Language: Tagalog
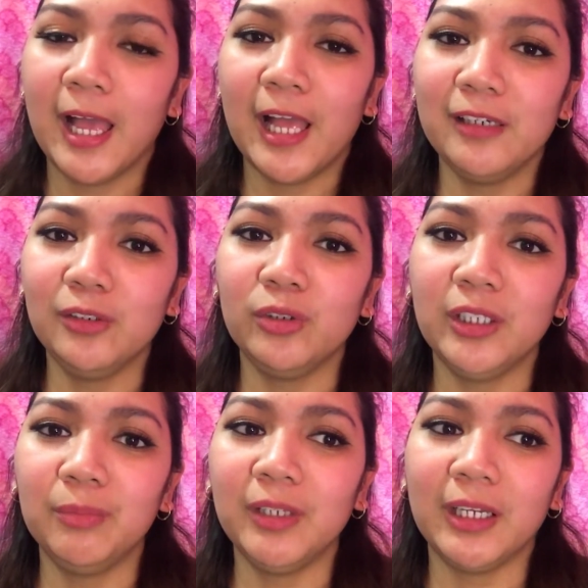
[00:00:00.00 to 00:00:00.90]
Ang
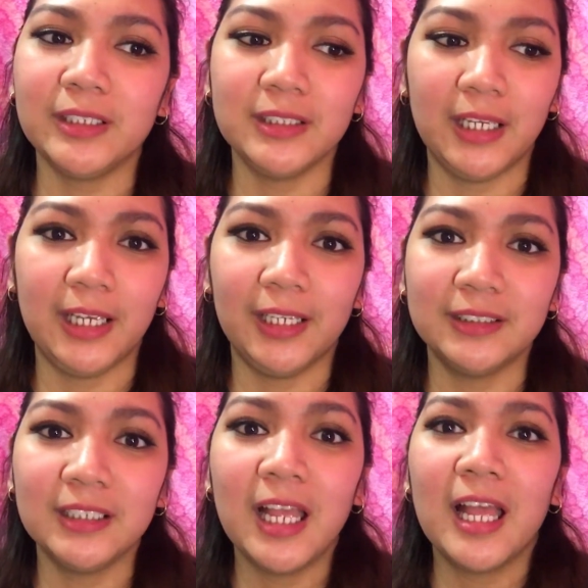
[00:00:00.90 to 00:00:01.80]
leukemia kasi
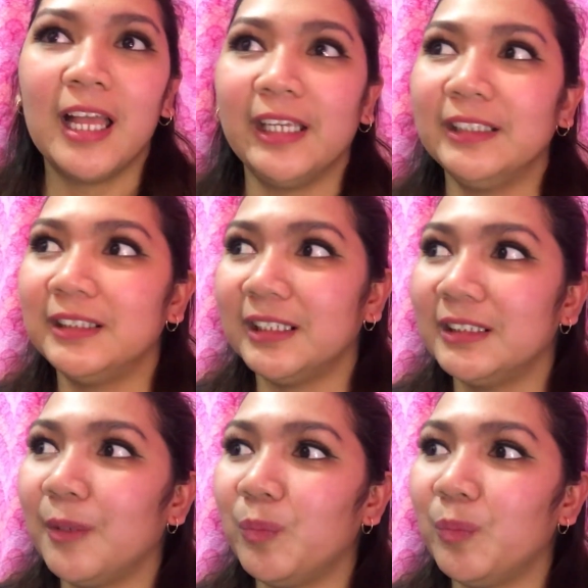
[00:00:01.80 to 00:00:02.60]
is isa sa